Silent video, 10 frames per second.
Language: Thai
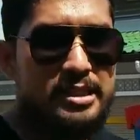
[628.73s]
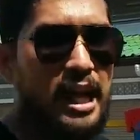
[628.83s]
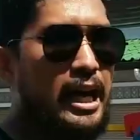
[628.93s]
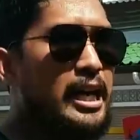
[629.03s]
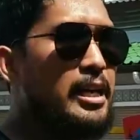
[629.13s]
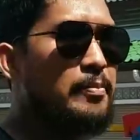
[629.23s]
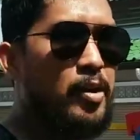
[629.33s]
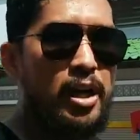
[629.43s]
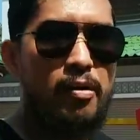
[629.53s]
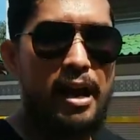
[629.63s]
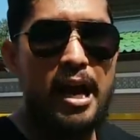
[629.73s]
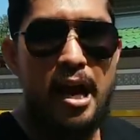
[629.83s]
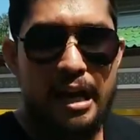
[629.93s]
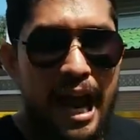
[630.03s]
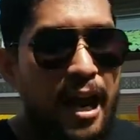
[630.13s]
ใช้เขาเรียกอะไร
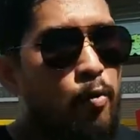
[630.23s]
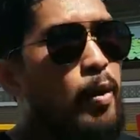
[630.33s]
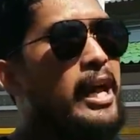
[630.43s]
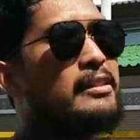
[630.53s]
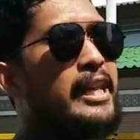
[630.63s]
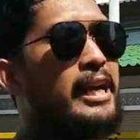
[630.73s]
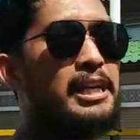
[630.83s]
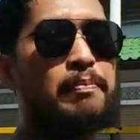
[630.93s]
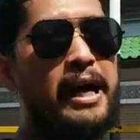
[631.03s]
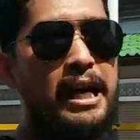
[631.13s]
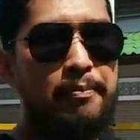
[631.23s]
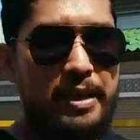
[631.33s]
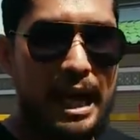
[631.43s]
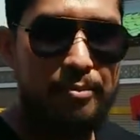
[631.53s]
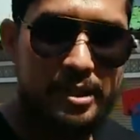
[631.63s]
แรงเหวี่ยงเตะขึ้นไปนะครับพ
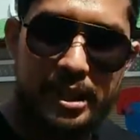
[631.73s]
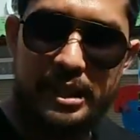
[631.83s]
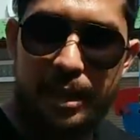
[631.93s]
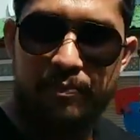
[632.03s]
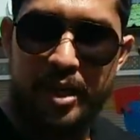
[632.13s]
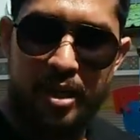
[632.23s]
ยายามที่จะ